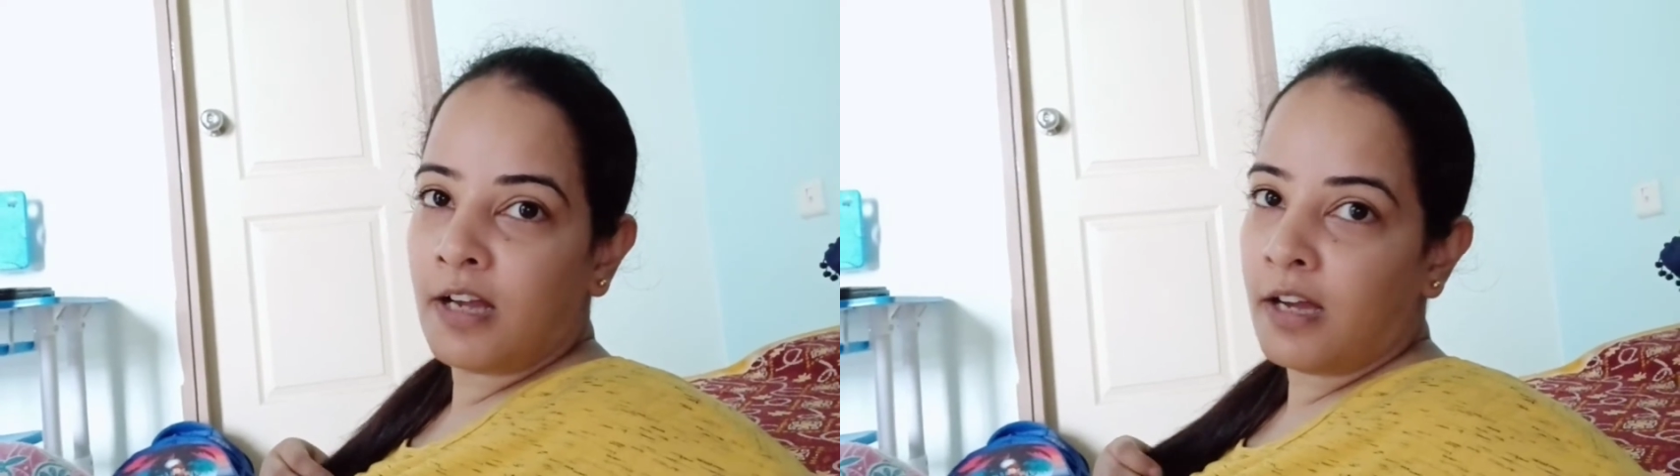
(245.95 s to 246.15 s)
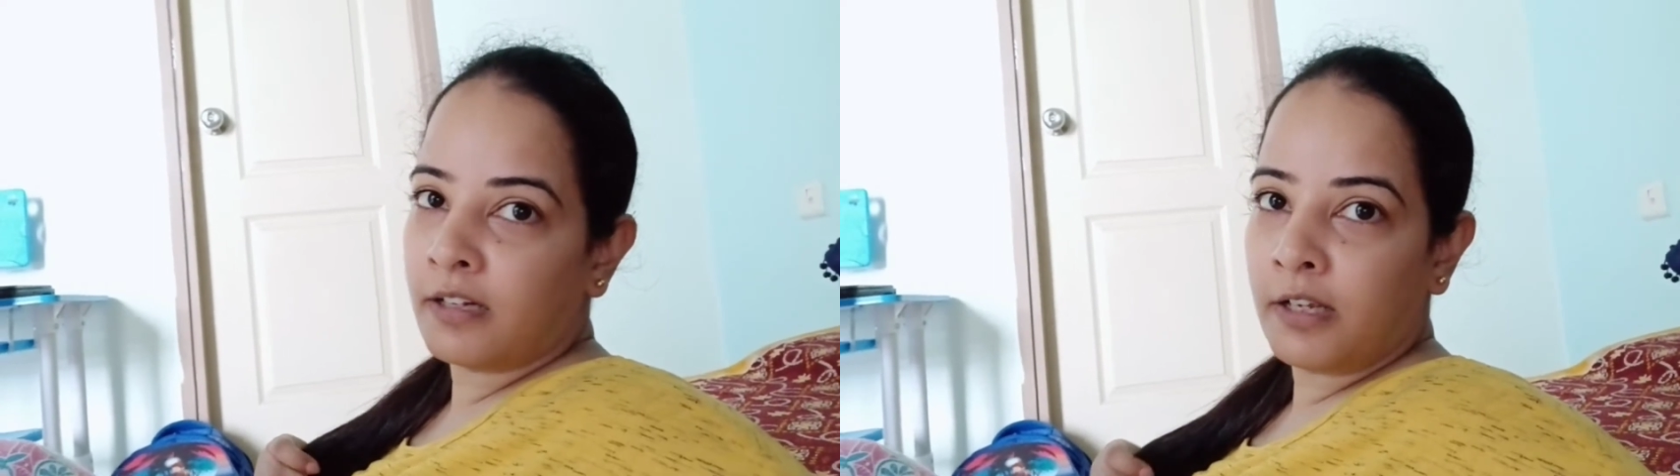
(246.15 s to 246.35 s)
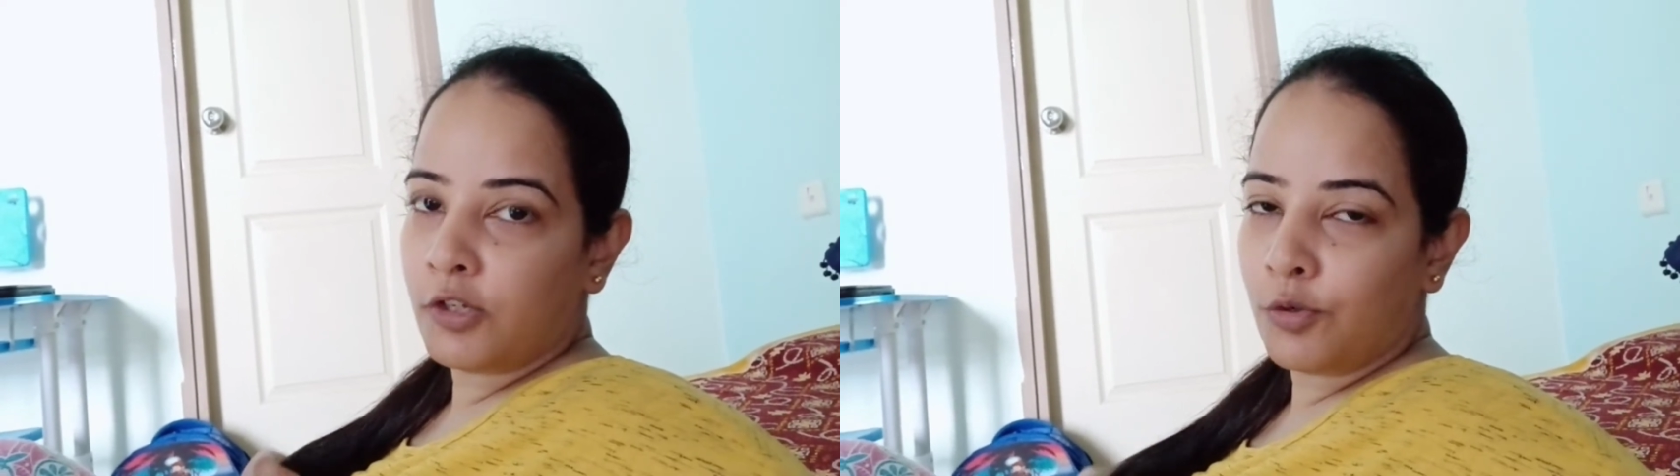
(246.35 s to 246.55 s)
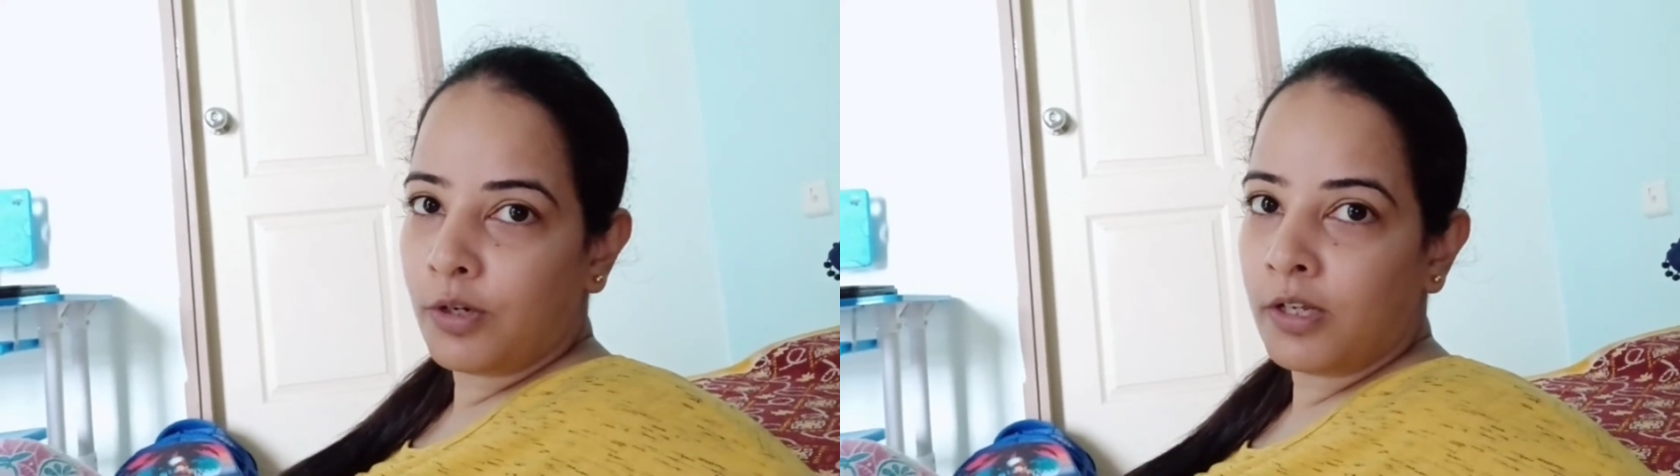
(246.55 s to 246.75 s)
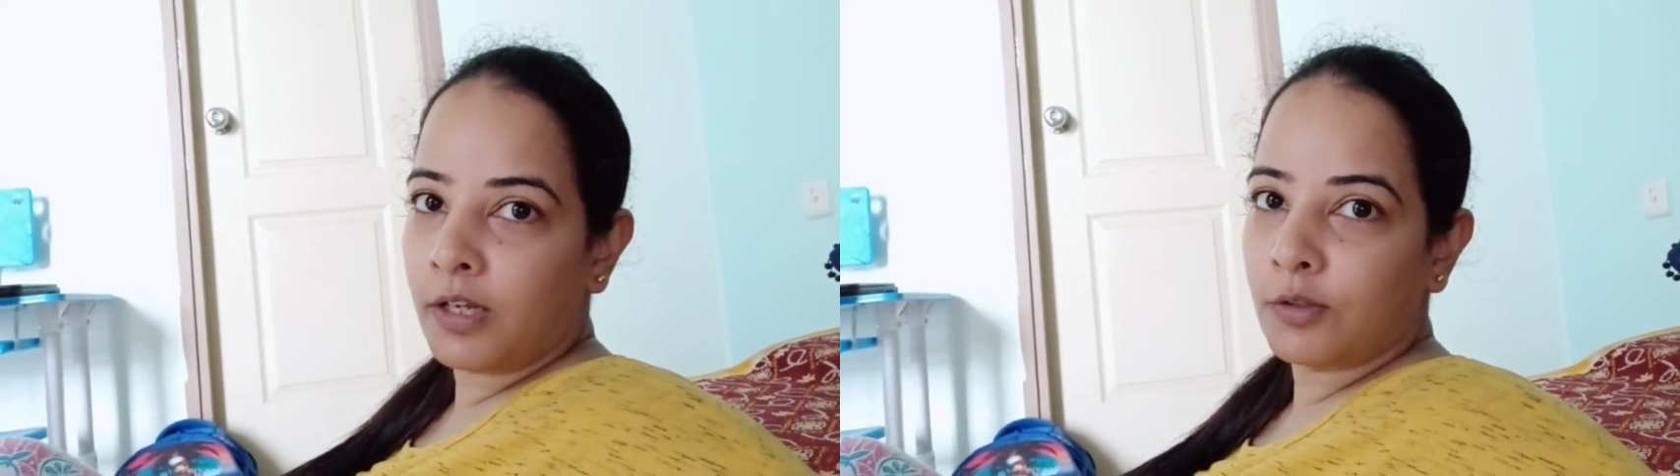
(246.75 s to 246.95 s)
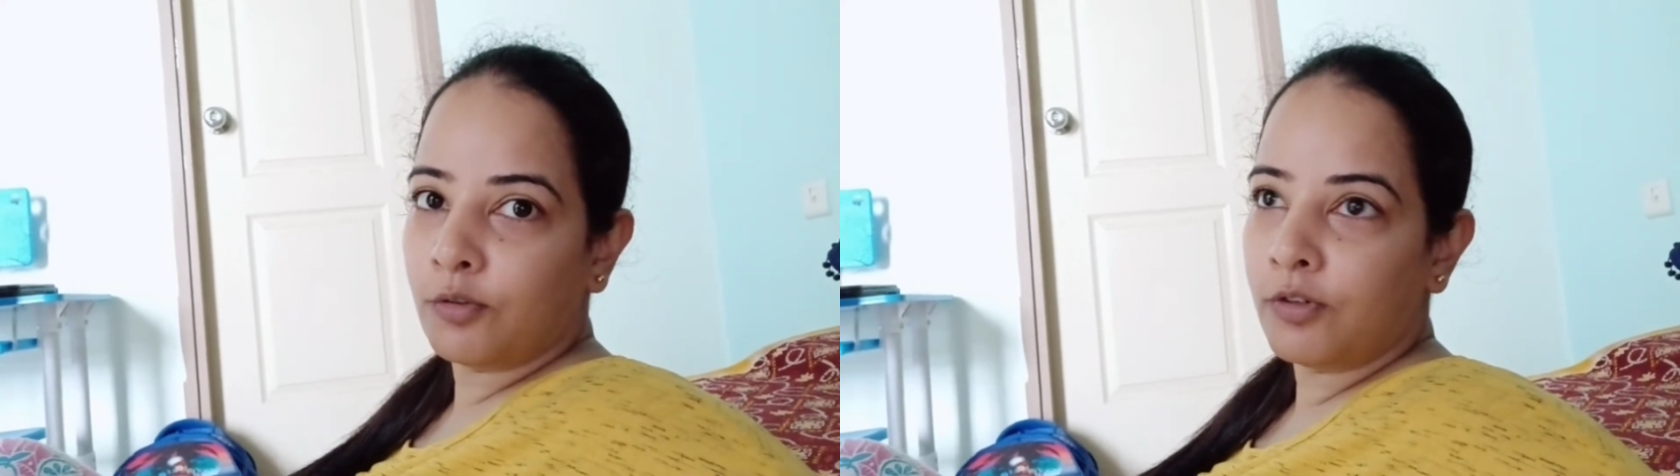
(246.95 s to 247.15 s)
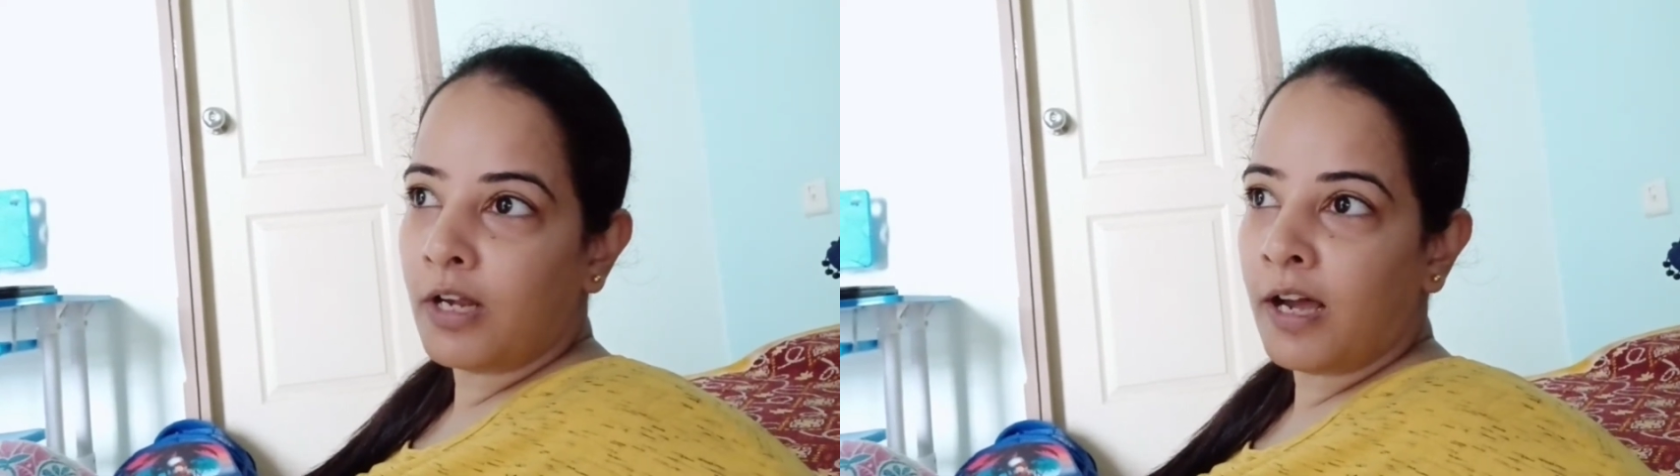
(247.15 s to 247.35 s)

आगने की छुट्टी है तो फिर